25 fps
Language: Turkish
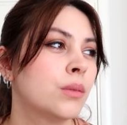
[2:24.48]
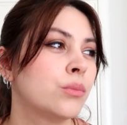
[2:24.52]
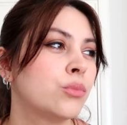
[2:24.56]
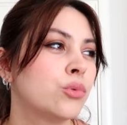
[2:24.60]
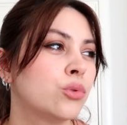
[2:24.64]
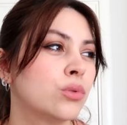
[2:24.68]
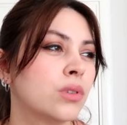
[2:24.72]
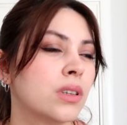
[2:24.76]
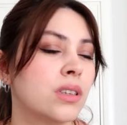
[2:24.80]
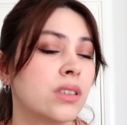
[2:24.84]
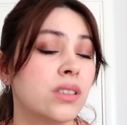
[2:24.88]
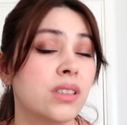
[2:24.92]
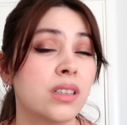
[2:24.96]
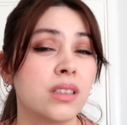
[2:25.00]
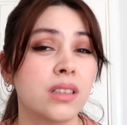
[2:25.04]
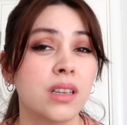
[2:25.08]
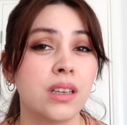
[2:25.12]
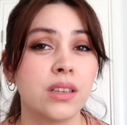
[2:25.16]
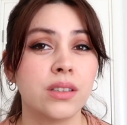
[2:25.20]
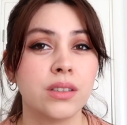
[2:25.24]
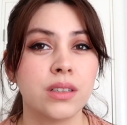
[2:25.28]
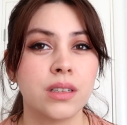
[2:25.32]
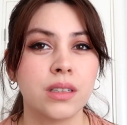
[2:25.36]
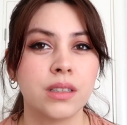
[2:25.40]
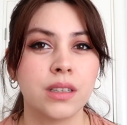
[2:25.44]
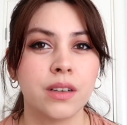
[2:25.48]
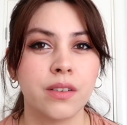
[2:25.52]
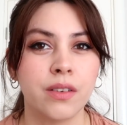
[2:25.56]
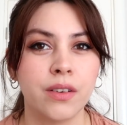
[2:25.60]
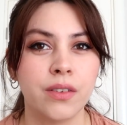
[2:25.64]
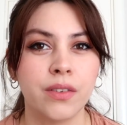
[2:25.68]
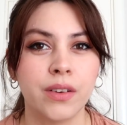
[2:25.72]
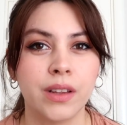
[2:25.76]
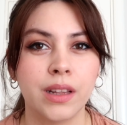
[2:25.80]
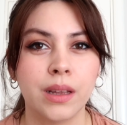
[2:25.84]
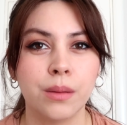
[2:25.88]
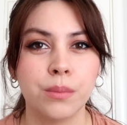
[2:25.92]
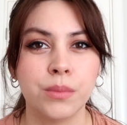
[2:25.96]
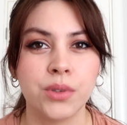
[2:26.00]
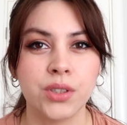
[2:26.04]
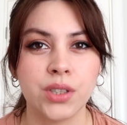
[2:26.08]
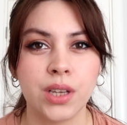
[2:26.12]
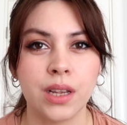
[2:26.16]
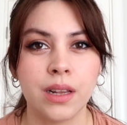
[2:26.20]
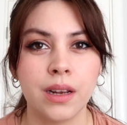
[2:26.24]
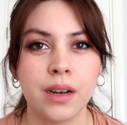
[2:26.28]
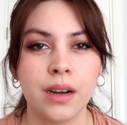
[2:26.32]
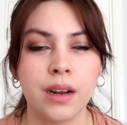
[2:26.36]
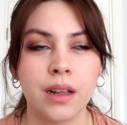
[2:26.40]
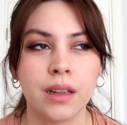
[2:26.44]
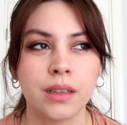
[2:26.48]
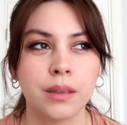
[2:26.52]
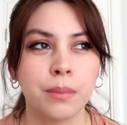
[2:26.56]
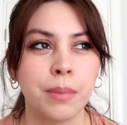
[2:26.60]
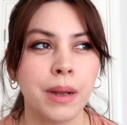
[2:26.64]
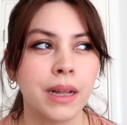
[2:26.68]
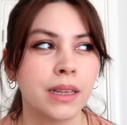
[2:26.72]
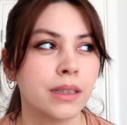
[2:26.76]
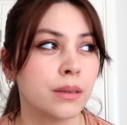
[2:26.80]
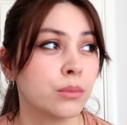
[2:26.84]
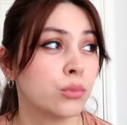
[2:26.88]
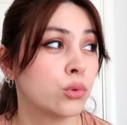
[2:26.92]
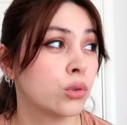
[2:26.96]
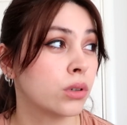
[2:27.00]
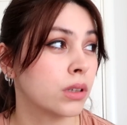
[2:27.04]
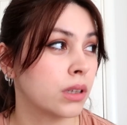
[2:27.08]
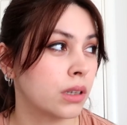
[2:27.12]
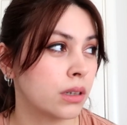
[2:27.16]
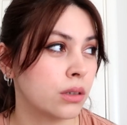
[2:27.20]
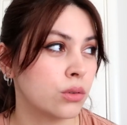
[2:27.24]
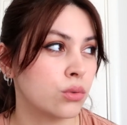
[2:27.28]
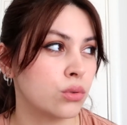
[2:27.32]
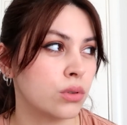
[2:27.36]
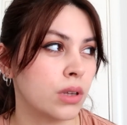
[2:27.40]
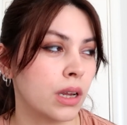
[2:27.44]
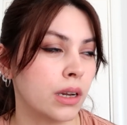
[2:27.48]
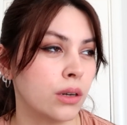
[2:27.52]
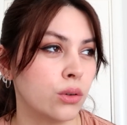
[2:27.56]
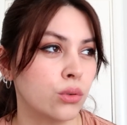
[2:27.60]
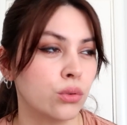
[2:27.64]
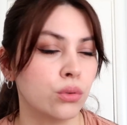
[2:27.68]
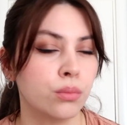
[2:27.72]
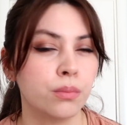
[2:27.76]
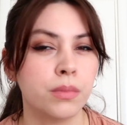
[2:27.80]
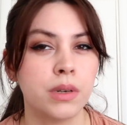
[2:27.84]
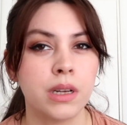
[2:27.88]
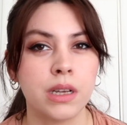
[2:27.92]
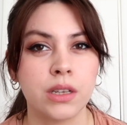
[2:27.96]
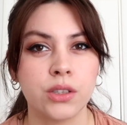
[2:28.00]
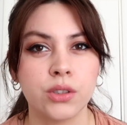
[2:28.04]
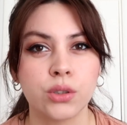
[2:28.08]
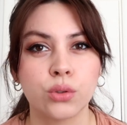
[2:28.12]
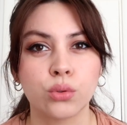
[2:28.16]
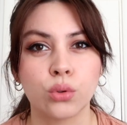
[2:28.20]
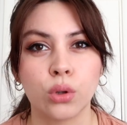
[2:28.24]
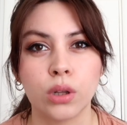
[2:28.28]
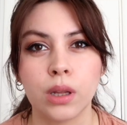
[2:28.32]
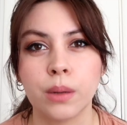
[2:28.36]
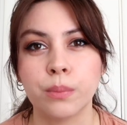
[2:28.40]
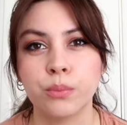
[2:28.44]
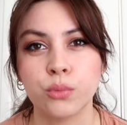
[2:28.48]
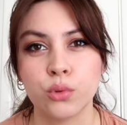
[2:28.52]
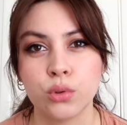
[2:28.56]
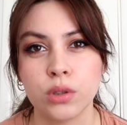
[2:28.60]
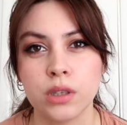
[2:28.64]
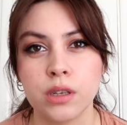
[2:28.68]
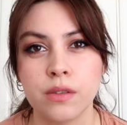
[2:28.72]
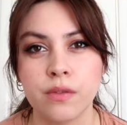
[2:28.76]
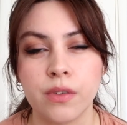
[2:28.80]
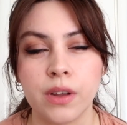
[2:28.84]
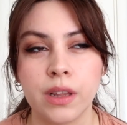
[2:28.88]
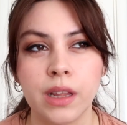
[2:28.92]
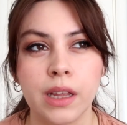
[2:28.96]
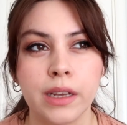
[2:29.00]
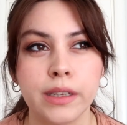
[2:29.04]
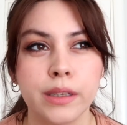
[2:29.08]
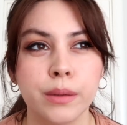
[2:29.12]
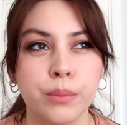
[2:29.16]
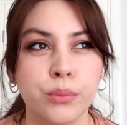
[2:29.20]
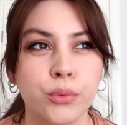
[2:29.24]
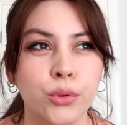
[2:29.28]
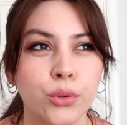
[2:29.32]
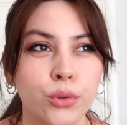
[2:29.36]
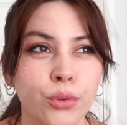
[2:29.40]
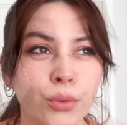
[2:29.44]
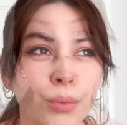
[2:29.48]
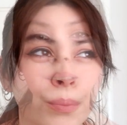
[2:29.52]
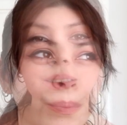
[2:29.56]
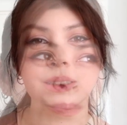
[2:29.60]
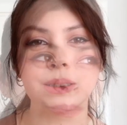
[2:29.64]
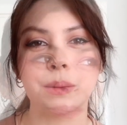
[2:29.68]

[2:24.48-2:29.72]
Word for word: Buradan işte tencere, tava falan bir şeyler aldı. Ben de buraları düzenliyordum birazcık. Dolap düzeni falan yapıyordum.